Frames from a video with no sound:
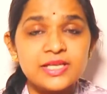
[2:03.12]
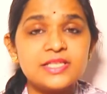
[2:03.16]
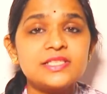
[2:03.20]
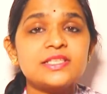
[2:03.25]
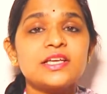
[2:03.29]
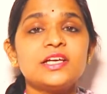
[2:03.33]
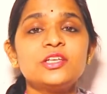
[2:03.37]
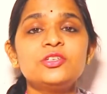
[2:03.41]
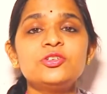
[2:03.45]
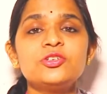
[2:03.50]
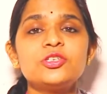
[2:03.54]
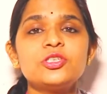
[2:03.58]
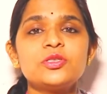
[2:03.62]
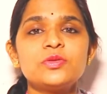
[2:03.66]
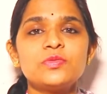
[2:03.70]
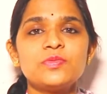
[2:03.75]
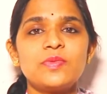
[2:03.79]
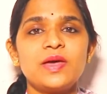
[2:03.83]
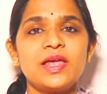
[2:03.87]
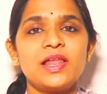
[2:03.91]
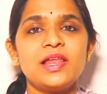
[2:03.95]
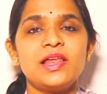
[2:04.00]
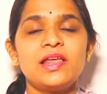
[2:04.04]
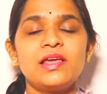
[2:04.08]
इसका जो
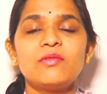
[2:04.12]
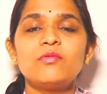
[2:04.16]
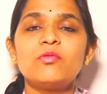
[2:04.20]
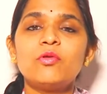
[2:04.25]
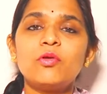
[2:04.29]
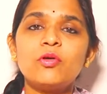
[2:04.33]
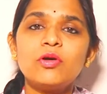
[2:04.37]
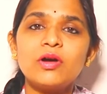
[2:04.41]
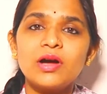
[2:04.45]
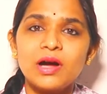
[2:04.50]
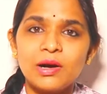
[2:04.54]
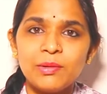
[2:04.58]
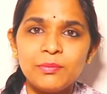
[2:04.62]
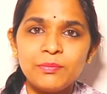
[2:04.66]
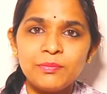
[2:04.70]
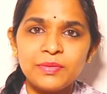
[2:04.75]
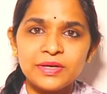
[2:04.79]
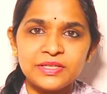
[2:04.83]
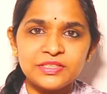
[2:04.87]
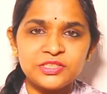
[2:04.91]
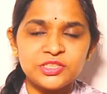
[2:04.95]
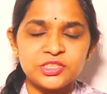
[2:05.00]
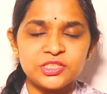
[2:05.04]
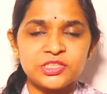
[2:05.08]
स्मेल है वो कम
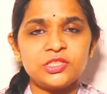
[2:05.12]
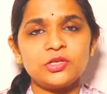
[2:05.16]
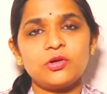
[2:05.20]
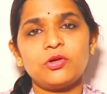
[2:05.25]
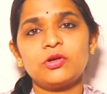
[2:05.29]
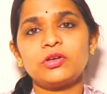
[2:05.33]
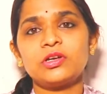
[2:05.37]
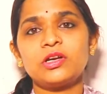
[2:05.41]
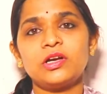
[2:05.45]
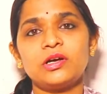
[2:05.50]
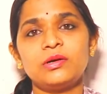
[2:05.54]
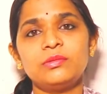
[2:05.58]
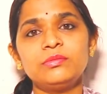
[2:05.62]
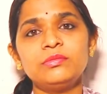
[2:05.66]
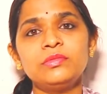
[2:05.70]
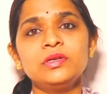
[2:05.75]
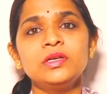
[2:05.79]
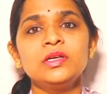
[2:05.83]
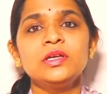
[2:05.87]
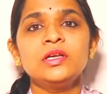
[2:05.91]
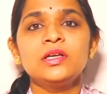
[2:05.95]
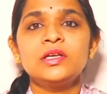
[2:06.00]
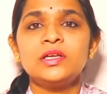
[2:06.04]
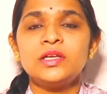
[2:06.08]
पंजेंट और कम
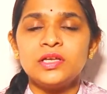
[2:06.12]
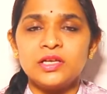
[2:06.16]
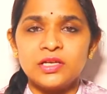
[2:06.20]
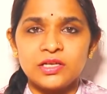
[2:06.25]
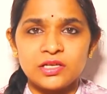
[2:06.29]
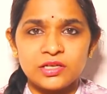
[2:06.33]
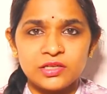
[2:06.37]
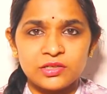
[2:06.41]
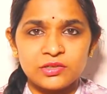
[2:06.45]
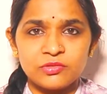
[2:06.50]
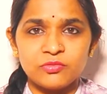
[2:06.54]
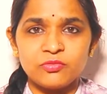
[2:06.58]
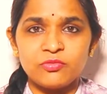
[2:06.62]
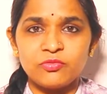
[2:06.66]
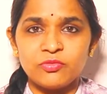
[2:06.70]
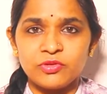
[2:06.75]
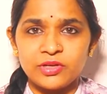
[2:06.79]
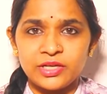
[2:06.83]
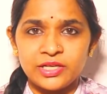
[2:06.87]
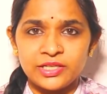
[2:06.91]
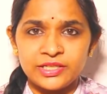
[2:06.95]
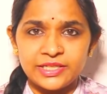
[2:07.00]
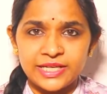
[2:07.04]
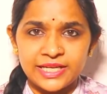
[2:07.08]

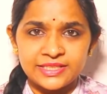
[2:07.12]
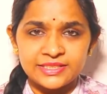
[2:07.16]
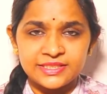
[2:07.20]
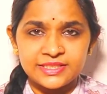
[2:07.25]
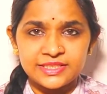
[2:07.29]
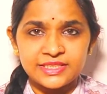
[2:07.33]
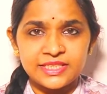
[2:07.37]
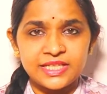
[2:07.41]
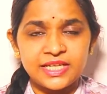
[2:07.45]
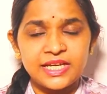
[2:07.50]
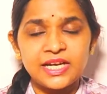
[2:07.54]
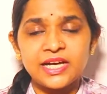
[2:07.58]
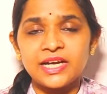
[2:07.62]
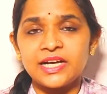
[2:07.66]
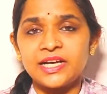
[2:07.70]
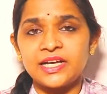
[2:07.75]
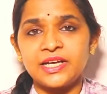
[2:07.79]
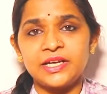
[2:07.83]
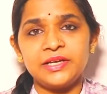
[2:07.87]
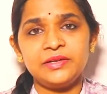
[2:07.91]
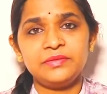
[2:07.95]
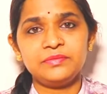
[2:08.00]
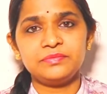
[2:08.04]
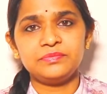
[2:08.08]
इंटेंसिटी का
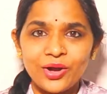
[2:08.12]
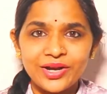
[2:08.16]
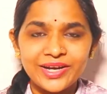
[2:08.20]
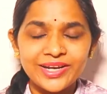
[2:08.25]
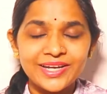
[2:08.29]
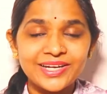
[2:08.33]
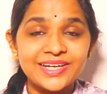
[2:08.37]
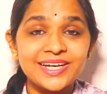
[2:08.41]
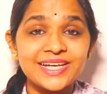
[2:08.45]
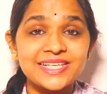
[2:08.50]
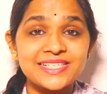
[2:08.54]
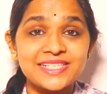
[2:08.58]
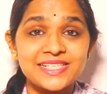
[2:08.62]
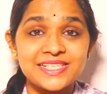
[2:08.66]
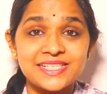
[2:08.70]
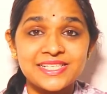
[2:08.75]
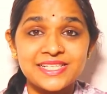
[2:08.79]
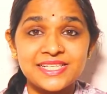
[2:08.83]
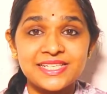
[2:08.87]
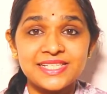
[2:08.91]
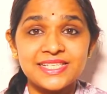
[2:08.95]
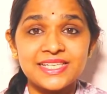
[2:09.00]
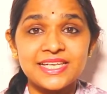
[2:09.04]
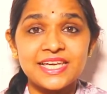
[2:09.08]
है और अगर
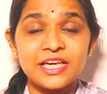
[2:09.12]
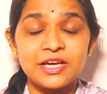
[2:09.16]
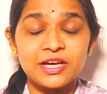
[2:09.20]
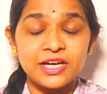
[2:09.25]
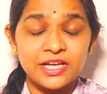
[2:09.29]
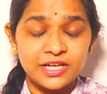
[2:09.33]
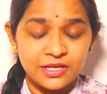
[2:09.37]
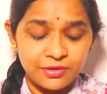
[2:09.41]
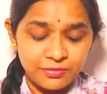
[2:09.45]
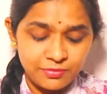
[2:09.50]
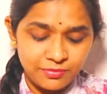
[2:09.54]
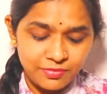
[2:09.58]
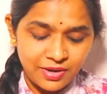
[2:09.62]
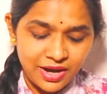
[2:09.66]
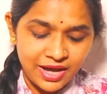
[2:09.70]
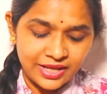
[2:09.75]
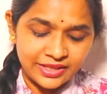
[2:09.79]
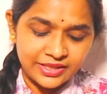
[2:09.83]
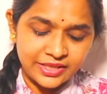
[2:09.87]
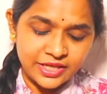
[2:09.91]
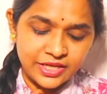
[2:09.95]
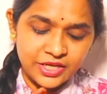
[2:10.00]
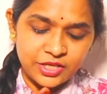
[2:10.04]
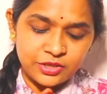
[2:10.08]
कंसिस्टेंसी की अगर हम
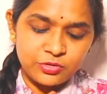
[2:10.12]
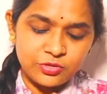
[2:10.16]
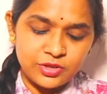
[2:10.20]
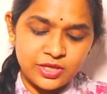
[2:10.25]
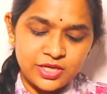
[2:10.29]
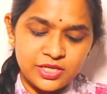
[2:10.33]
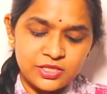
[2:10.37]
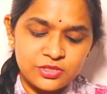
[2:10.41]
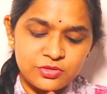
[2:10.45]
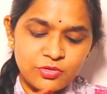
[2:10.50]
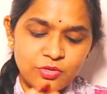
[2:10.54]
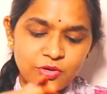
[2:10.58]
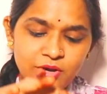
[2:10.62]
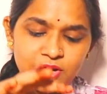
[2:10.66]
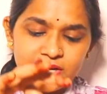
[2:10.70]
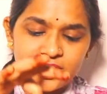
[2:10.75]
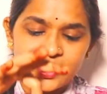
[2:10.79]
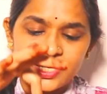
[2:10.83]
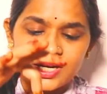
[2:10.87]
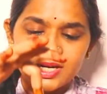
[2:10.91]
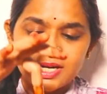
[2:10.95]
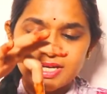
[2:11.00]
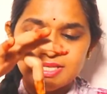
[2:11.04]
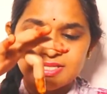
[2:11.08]
बात करें तो इस ऑयल
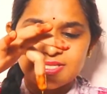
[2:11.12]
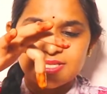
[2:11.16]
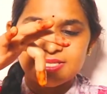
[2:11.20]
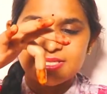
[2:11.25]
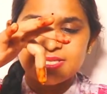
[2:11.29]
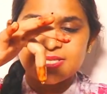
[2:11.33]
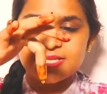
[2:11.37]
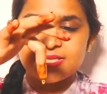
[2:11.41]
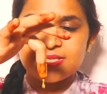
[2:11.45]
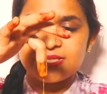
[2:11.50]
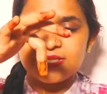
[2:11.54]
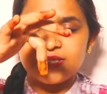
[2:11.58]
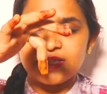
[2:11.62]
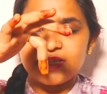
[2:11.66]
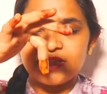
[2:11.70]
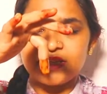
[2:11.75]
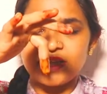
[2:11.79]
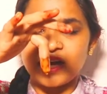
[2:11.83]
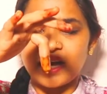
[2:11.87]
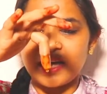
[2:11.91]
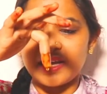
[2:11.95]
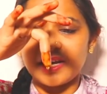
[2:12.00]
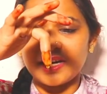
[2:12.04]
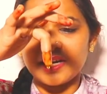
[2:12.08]
का कंसिस्टेंसी
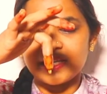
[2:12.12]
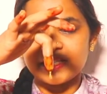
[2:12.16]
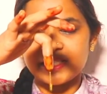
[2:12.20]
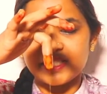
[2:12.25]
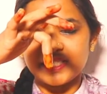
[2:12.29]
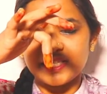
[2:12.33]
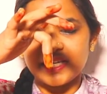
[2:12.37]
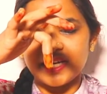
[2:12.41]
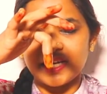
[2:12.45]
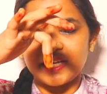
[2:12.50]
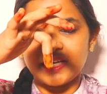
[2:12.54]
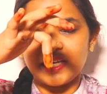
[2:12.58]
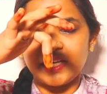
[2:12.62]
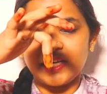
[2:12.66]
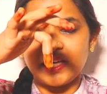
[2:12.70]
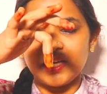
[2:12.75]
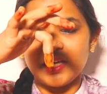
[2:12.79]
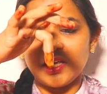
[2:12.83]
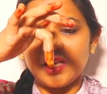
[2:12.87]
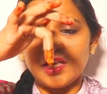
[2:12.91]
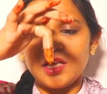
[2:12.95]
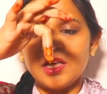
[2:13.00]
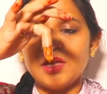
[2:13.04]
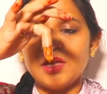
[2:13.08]
धारा कच्ची घानी
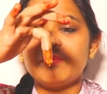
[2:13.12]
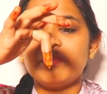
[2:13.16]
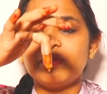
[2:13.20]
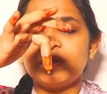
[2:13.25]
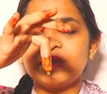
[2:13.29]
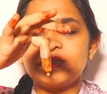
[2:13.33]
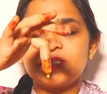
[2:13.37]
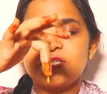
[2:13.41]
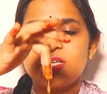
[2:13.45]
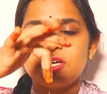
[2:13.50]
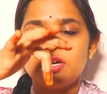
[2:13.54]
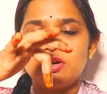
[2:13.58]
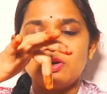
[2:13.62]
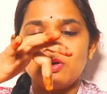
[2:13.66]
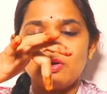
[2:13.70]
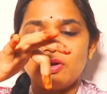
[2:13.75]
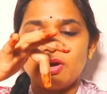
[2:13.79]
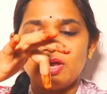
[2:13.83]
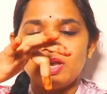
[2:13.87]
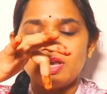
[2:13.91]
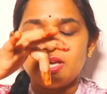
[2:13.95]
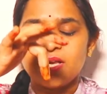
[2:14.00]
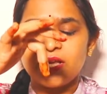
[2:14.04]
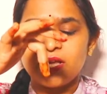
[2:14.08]
मस्टर्ड
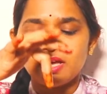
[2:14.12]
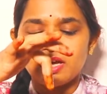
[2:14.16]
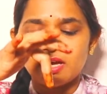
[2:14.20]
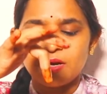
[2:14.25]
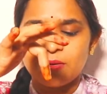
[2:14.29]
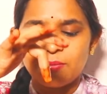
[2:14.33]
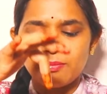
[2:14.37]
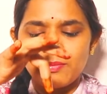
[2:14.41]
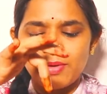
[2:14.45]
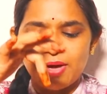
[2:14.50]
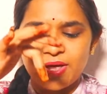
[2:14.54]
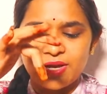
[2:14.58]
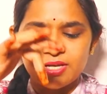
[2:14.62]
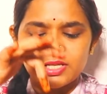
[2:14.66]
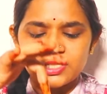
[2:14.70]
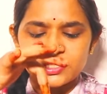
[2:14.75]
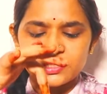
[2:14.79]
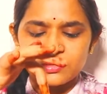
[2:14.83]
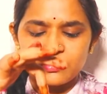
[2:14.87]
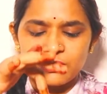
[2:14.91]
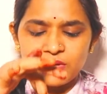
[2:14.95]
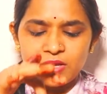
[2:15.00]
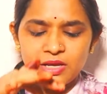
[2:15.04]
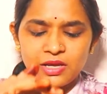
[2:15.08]
ऑयल के
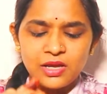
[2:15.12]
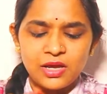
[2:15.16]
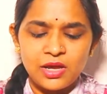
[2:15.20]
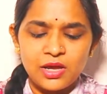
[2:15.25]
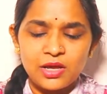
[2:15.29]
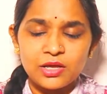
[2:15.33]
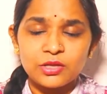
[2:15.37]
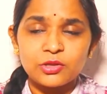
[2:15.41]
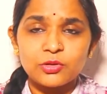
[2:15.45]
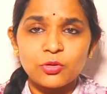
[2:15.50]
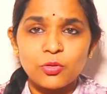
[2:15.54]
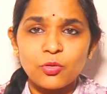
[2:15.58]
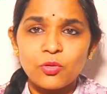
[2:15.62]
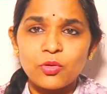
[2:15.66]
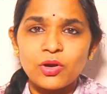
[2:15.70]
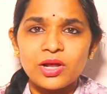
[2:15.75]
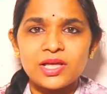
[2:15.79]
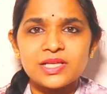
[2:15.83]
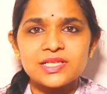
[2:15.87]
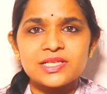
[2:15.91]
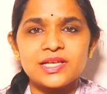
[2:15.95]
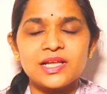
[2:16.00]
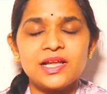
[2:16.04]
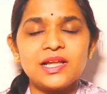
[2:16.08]
कंपेरिजन में
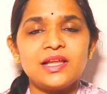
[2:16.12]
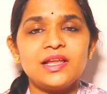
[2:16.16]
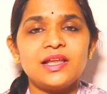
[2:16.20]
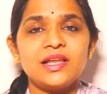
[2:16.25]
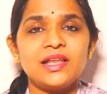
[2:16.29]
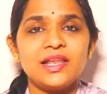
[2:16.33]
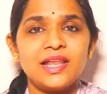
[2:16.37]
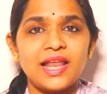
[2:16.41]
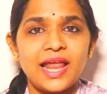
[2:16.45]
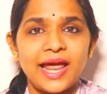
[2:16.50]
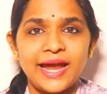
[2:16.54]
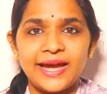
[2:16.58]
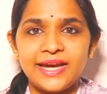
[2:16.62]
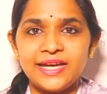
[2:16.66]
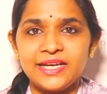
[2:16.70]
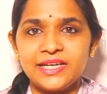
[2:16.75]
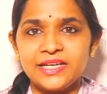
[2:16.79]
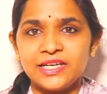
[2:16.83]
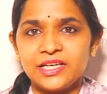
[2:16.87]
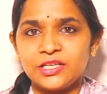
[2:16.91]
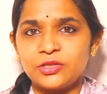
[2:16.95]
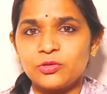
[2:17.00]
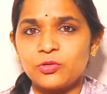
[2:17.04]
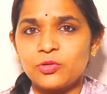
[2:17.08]
थोड़ा सा
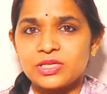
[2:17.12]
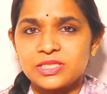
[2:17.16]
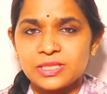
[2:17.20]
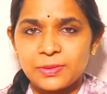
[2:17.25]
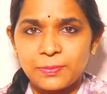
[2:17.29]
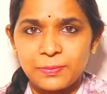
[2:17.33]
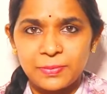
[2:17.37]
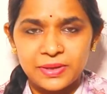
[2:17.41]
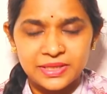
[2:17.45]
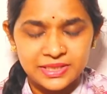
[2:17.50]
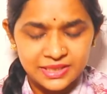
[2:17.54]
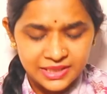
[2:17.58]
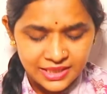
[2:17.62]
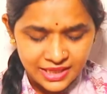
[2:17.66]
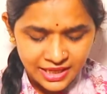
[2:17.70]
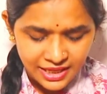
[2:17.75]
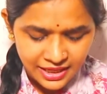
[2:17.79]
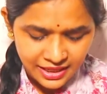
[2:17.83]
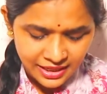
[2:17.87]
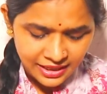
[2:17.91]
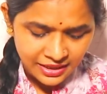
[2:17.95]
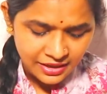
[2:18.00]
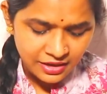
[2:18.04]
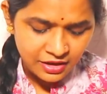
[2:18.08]
लाइट है थोड़ा सा
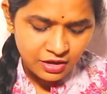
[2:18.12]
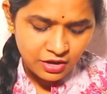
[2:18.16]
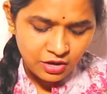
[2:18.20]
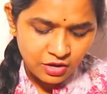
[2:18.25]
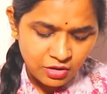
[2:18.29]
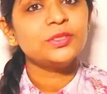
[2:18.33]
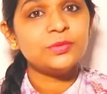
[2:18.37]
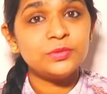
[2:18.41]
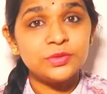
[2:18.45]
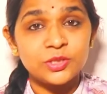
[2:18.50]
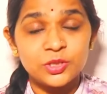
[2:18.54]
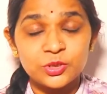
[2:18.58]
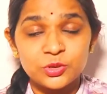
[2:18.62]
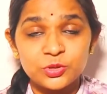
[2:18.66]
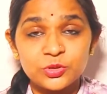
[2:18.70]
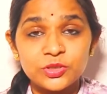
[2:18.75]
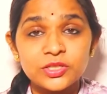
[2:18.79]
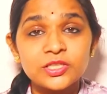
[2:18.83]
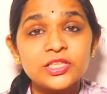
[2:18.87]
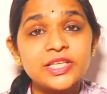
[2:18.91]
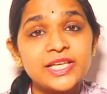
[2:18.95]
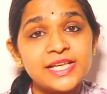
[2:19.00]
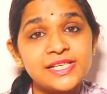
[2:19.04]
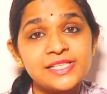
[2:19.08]
पतला है जब सरसों
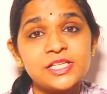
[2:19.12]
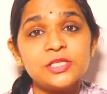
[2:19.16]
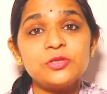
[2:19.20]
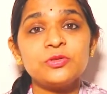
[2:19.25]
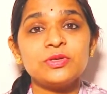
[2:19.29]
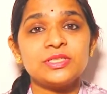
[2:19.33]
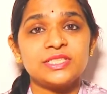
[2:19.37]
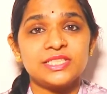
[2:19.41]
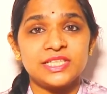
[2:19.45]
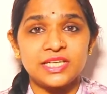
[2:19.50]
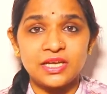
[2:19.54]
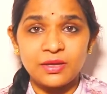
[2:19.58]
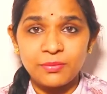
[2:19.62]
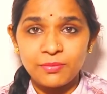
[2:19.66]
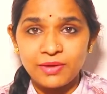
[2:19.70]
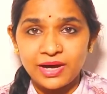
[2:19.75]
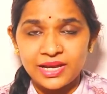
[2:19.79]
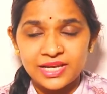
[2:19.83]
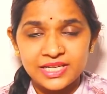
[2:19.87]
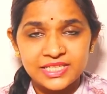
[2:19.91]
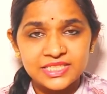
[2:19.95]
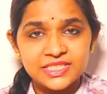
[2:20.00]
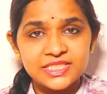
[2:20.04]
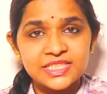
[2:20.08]
के तेल से त्वचा की
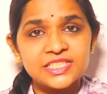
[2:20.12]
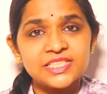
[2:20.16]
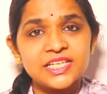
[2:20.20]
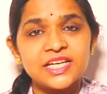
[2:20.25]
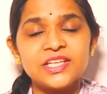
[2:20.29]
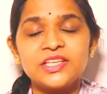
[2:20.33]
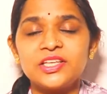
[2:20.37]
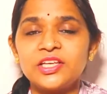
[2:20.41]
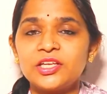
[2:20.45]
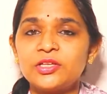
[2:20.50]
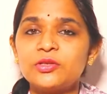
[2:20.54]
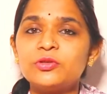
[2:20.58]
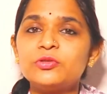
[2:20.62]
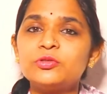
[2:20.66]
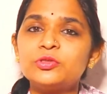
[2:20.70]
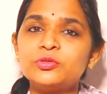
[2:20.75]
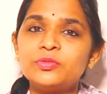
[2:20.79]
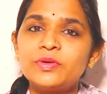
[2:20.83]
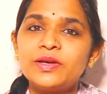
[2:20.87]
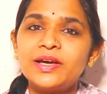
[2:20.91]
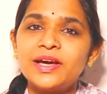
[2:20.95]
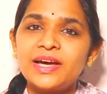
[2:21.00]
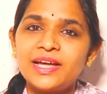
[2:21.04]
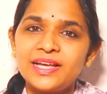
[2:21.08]
मालिश की जाती है तो
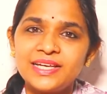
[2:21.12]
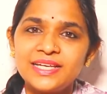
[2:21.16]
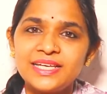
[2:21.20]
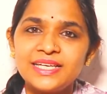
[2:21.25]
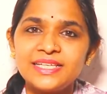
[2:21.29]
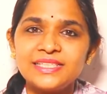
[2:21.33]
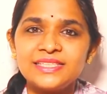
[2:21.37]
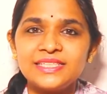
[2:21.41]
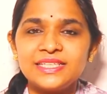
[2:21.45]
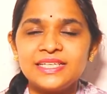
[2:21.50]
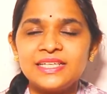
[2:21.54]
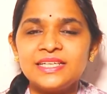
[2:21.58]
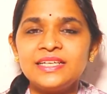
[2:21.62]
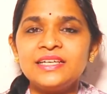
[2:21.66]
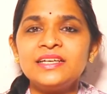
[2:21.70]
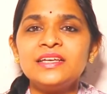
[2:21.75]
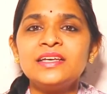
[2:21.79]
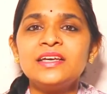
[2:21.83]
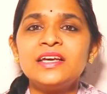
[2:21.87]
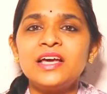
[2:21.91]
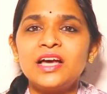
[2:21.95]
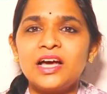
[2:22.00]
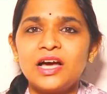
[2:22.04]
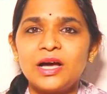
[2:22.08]
उसमें हल्की सी
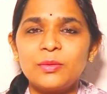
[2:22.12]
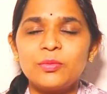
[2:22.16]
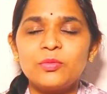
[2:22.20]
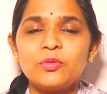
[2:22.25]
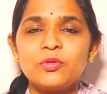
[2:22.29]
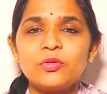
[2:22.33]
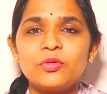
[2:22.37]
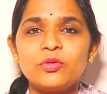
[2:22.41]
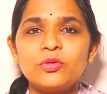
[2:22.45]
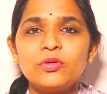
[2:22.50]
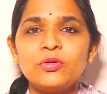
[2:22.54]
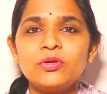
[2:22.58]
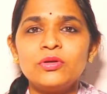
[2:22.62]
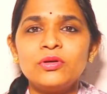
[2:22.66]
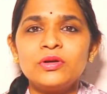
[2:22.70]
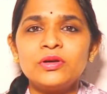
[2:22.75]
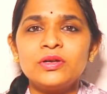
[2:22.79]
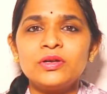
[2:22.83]
आपको